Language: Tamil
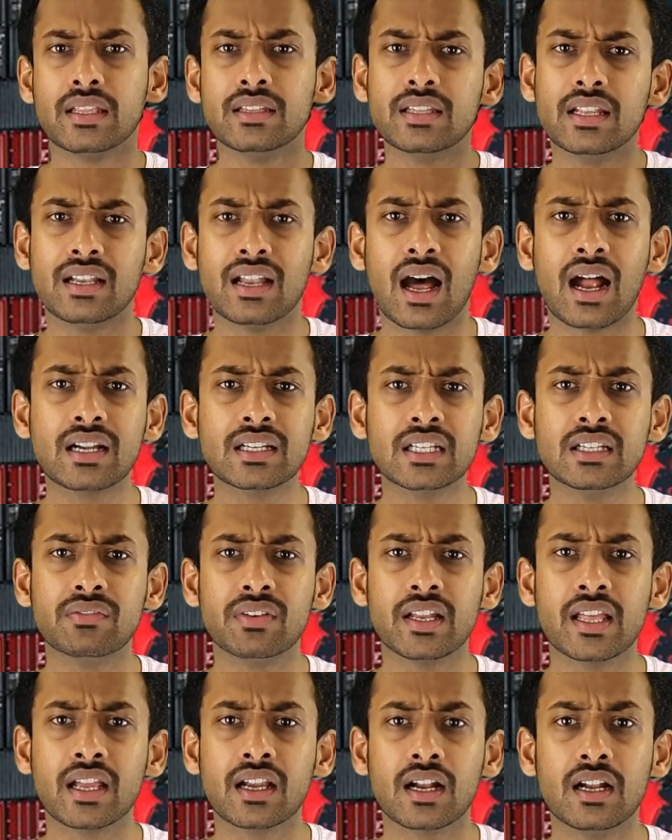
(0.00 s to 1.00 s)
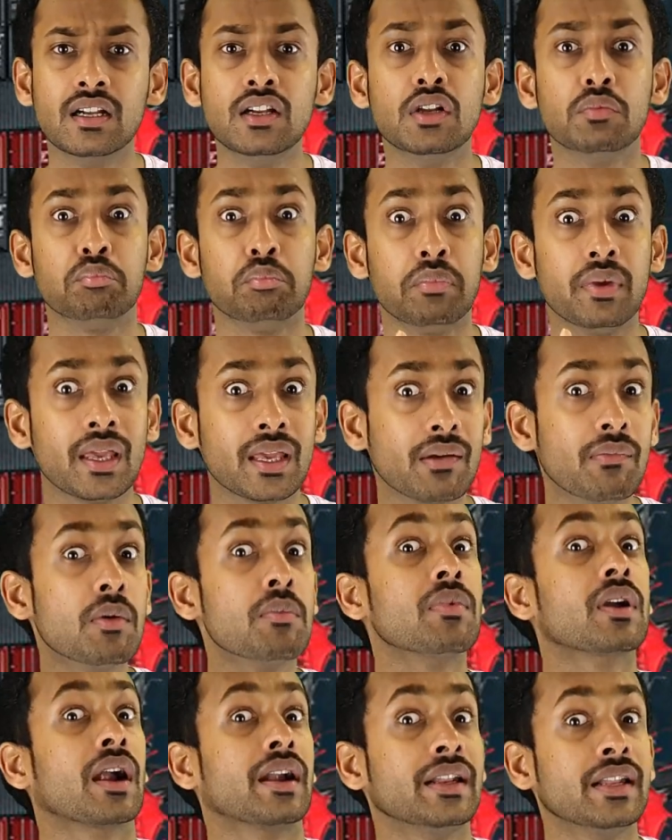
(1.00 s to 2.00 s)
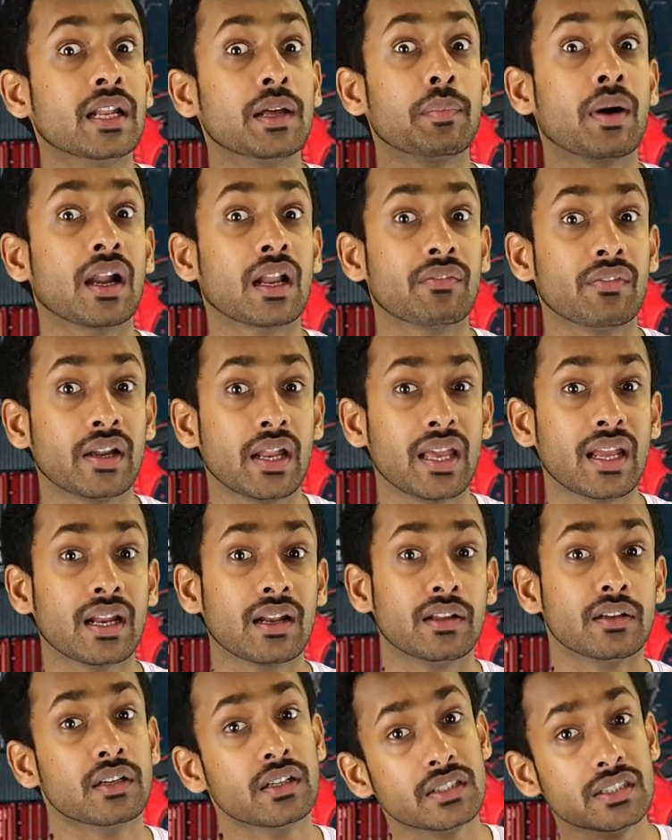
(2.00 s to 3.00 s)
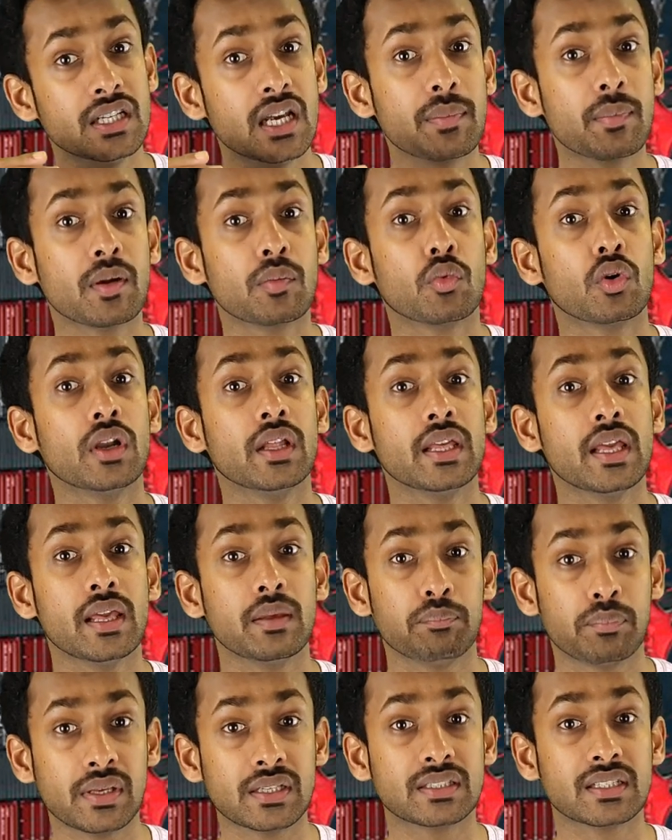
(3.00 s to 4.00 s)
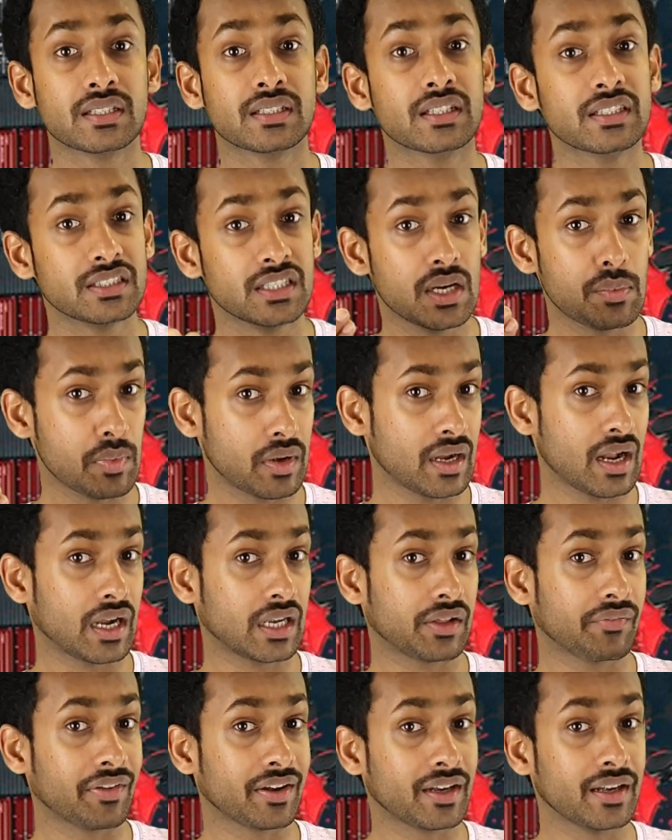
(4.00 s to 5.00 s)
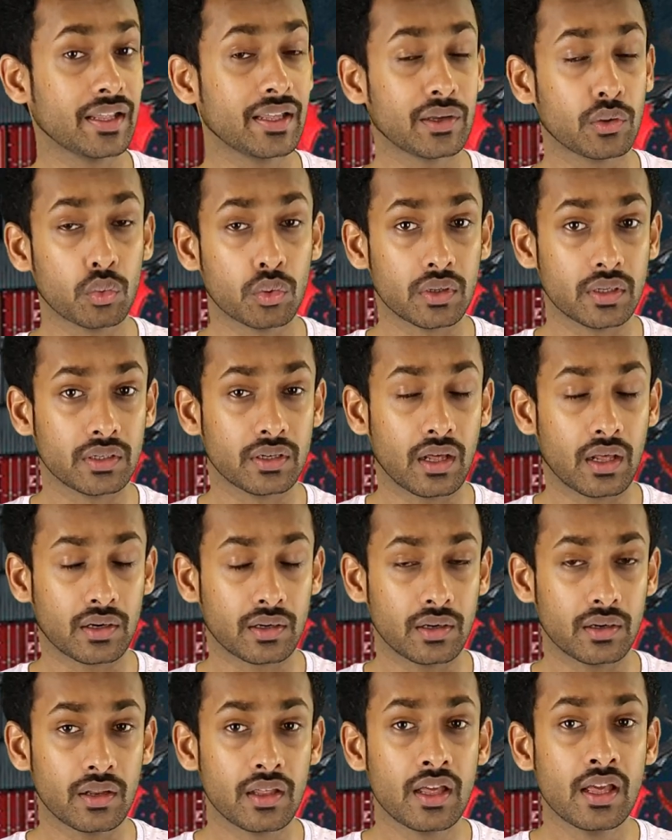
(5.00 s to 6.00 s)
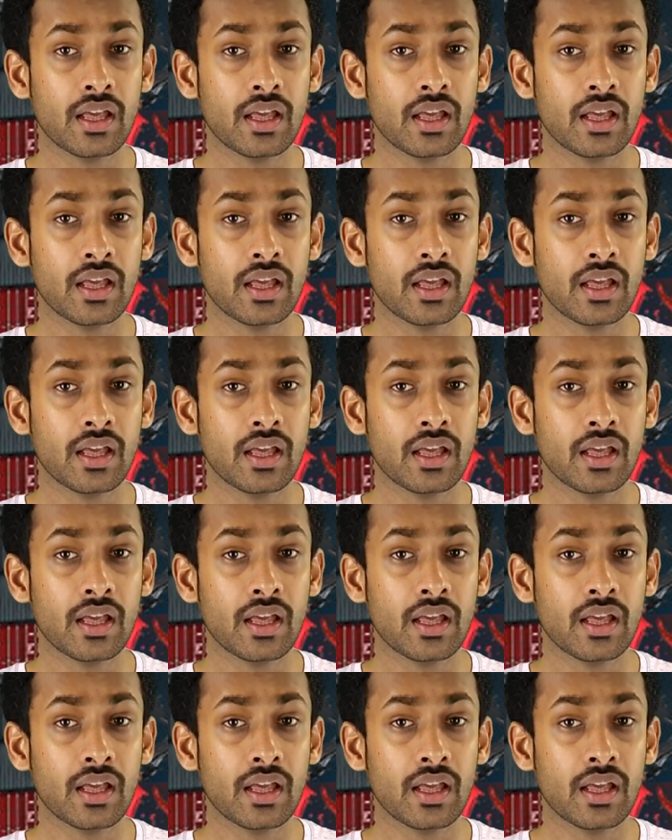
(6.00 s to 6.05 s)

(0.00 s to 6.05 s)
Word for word: இந்த நான்கு விடயங்கள் மிகவும் கடினமான விடயங்கள் என்று ஜெர்மன் மொழியை பேசுகின்ற ஜெர்மன் நாட்டவர்களே கூறுகின்றார்கள்